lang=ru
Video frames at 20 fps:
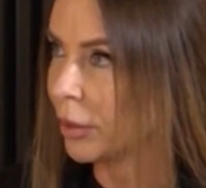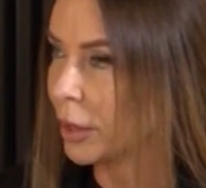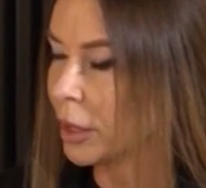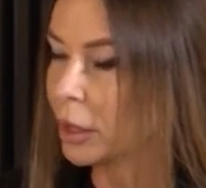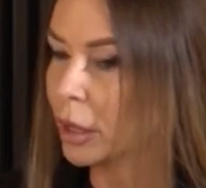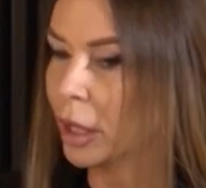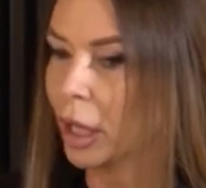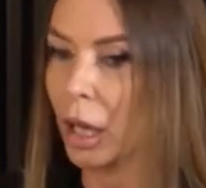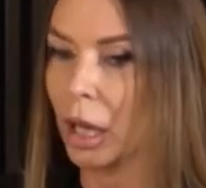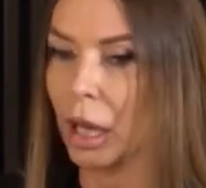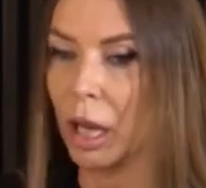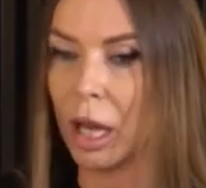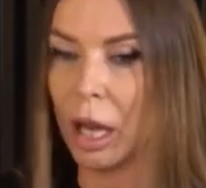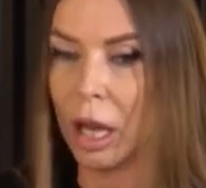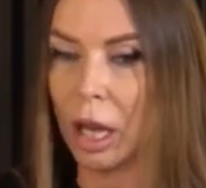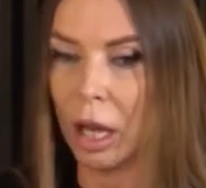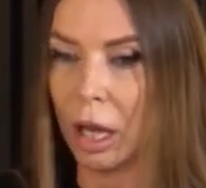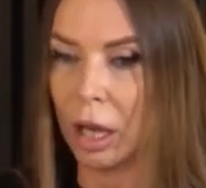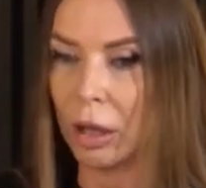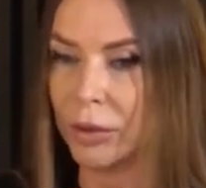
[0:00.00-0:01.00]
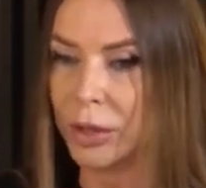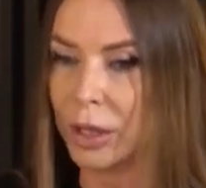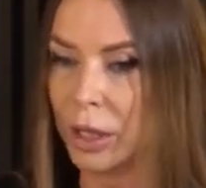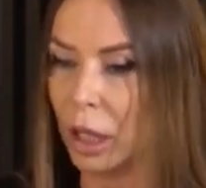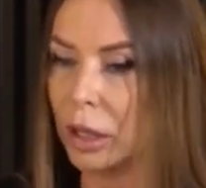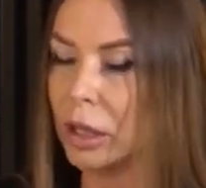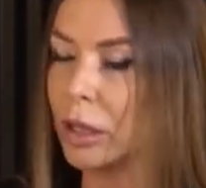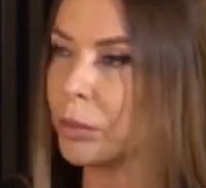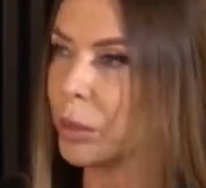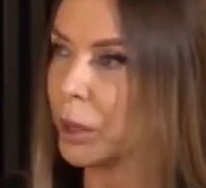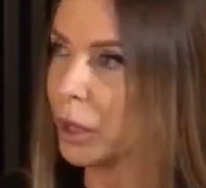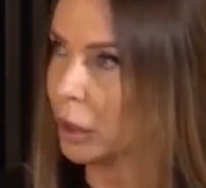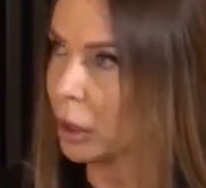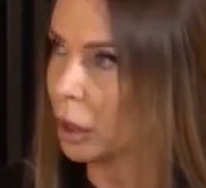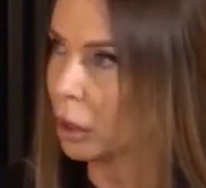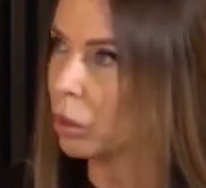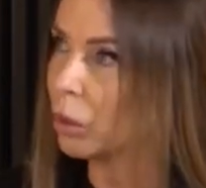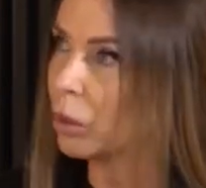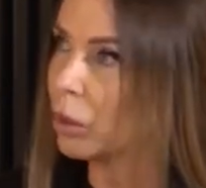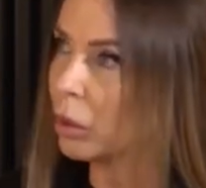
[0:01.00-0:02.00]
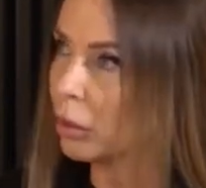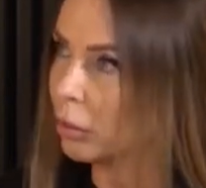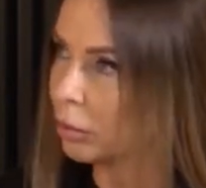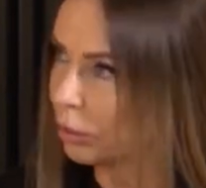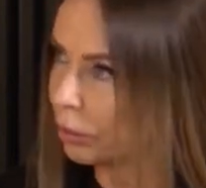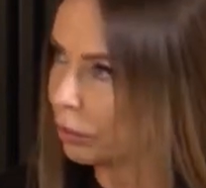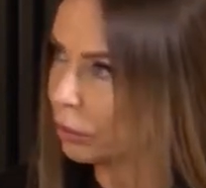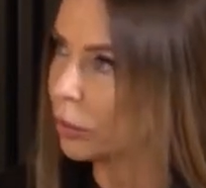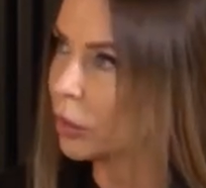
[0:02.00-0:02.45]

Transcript: «Вита» А, встала перед такой,